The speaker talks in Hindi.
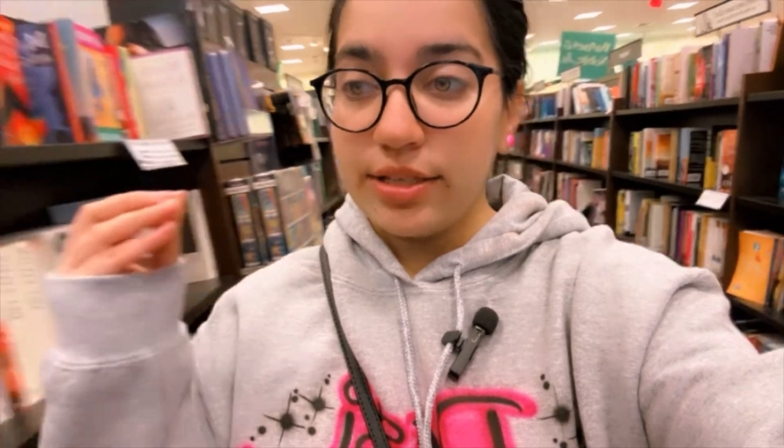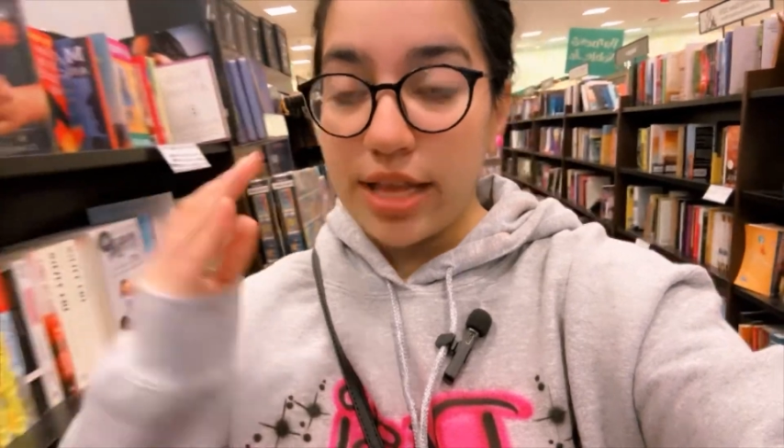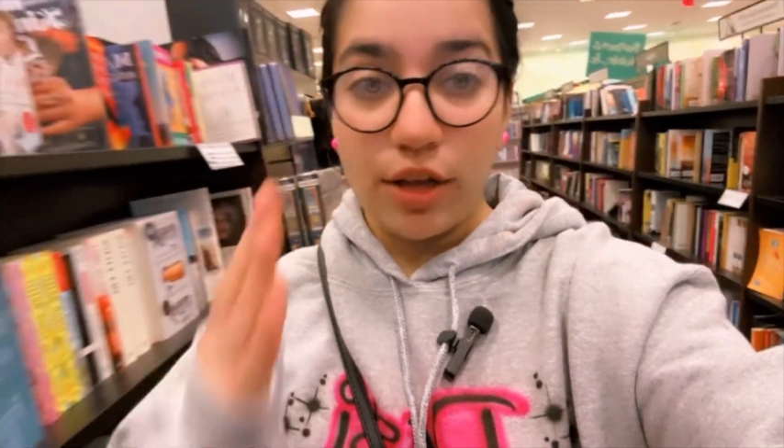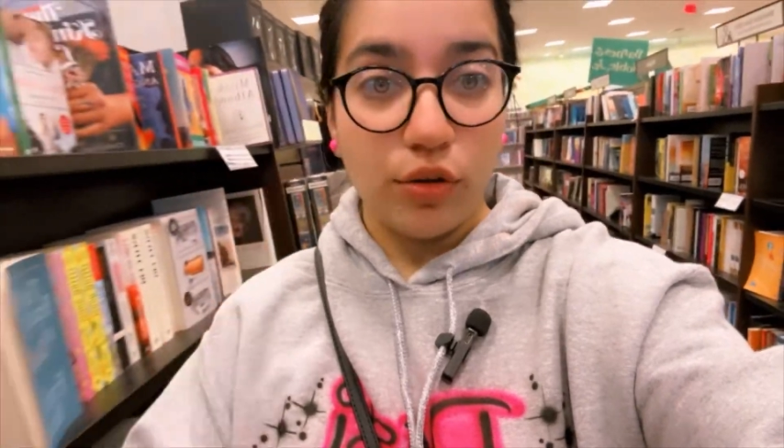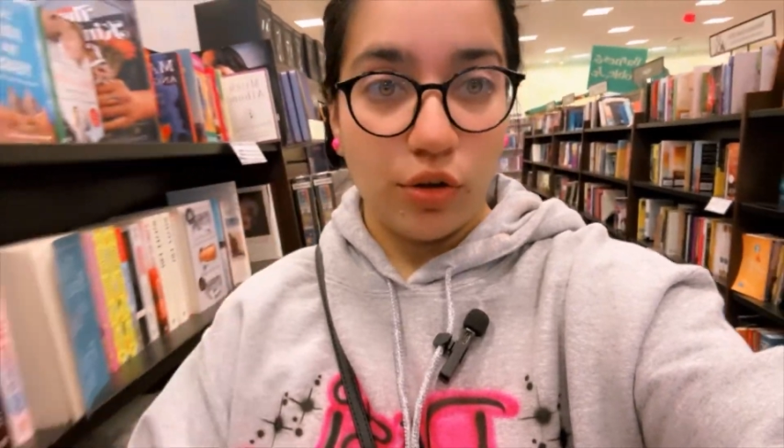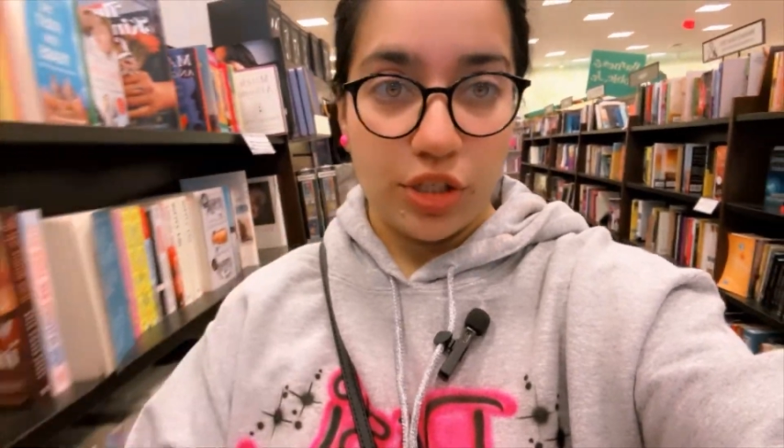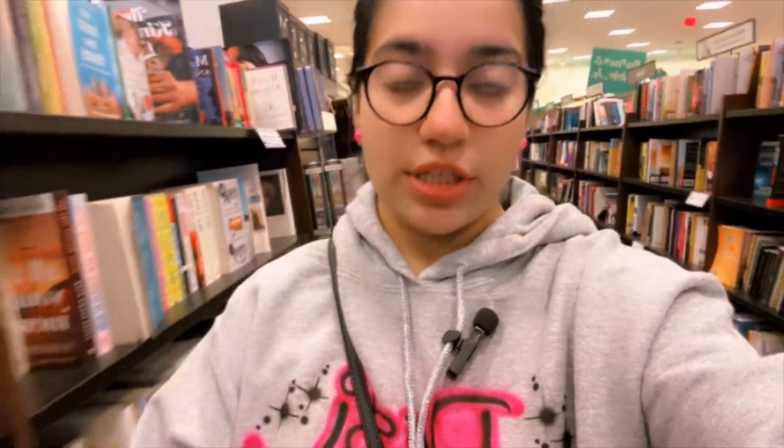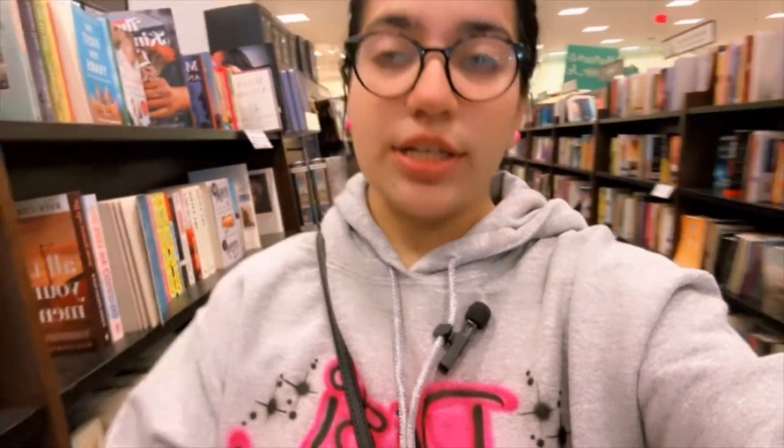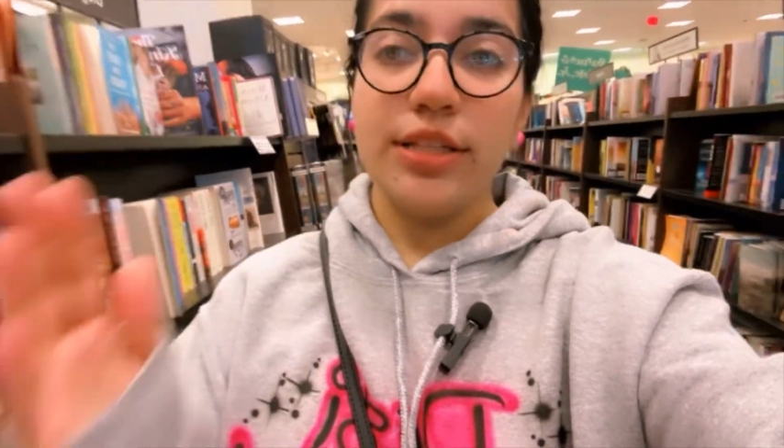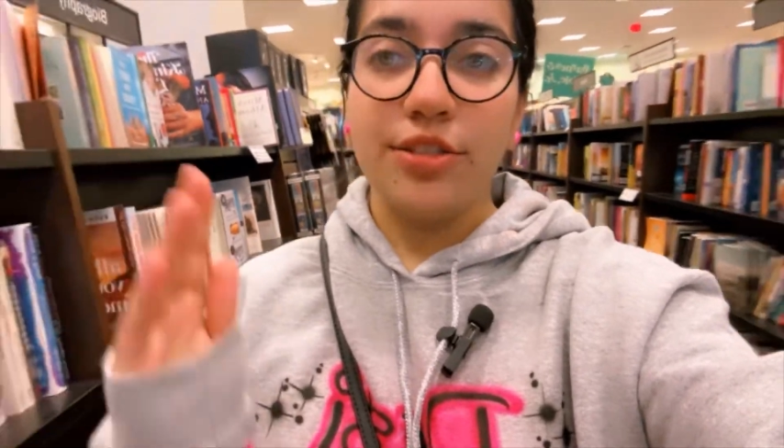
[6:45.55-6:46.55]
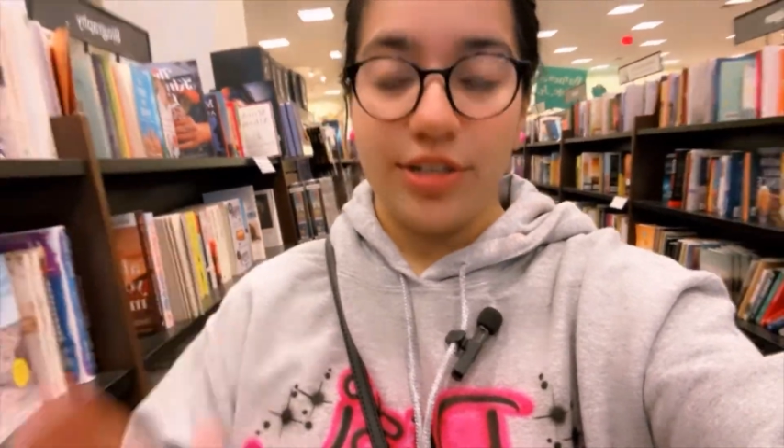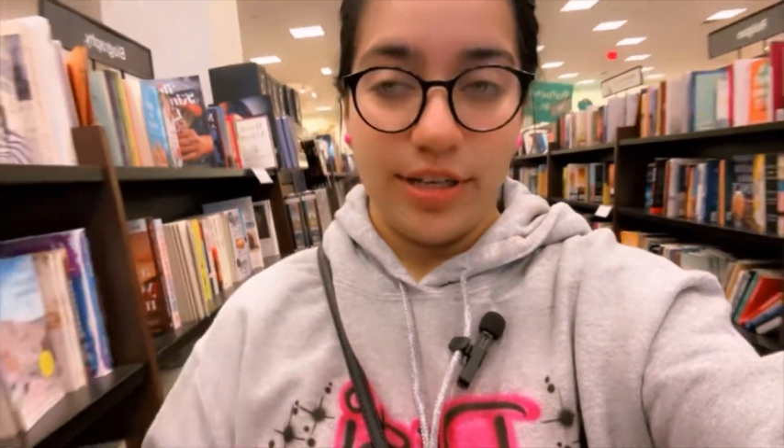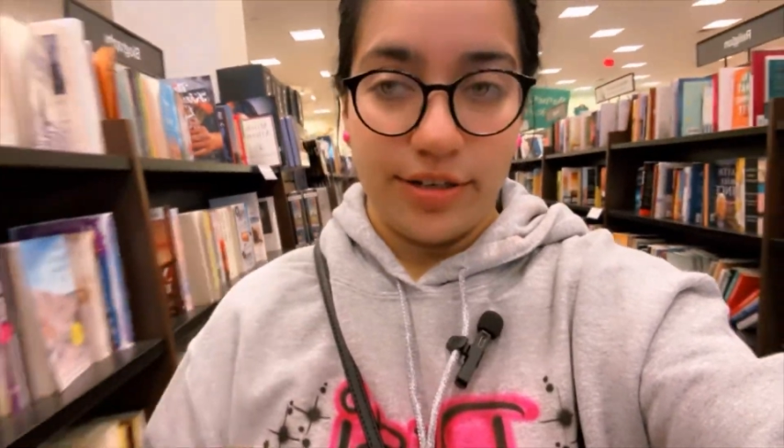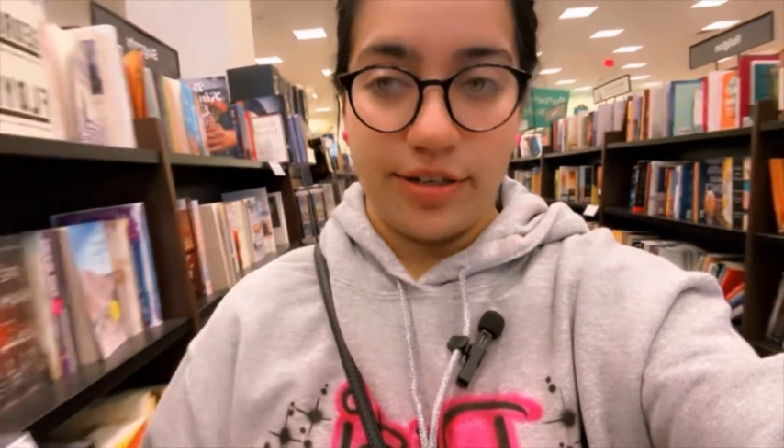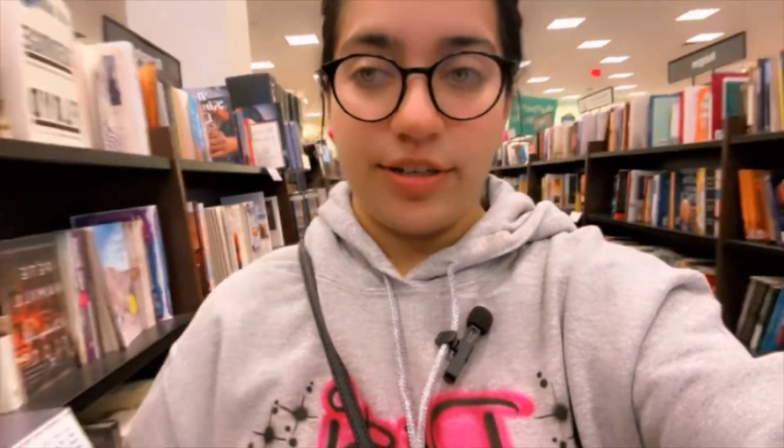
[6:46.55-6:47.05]
साइकोलॉजिकल
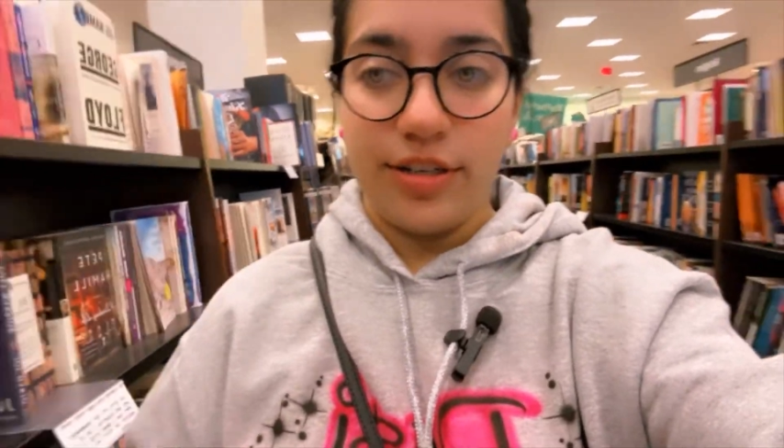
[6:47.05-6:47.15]
थ्रिलर